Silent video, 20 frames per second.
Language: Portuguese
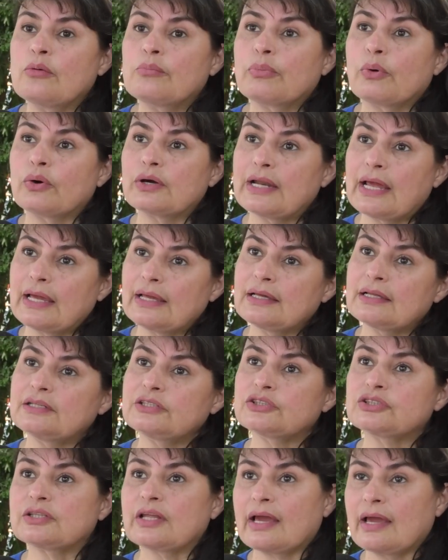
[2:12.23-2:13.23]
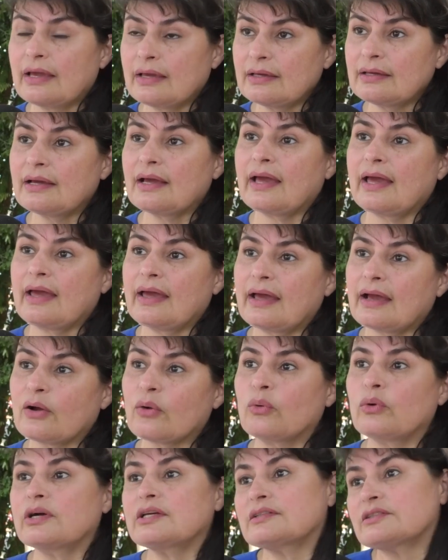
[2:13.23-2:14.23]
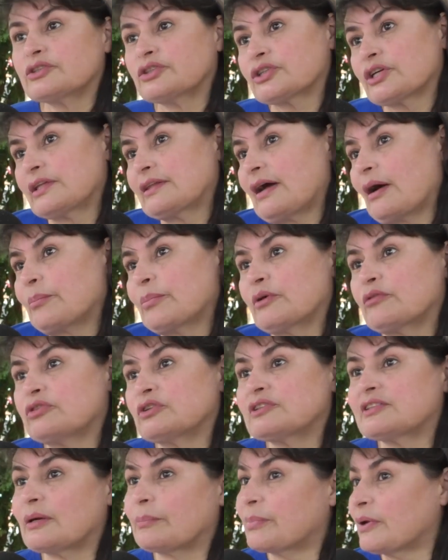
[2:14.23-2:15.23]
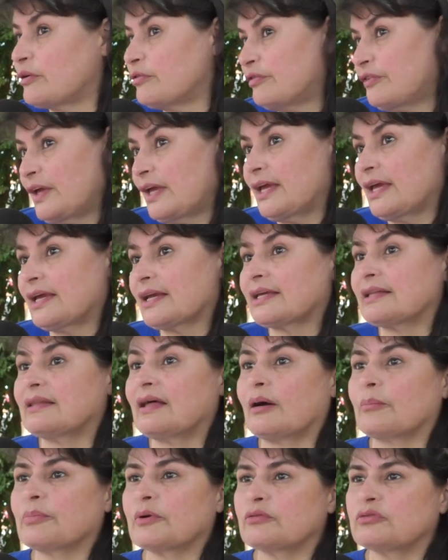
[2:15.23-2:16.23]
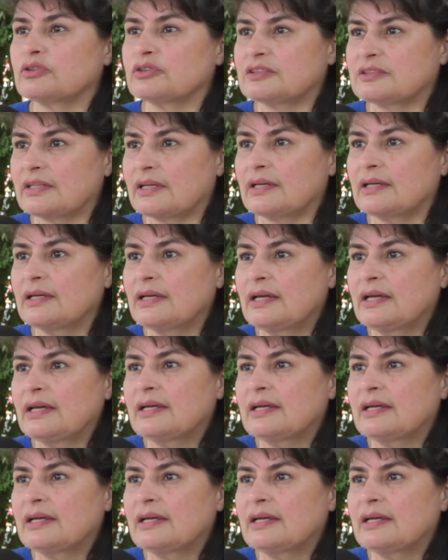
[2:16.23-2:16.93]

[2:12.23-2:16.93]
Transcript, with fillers: porém eles têm é, coisas que dá para você prever, que dá para você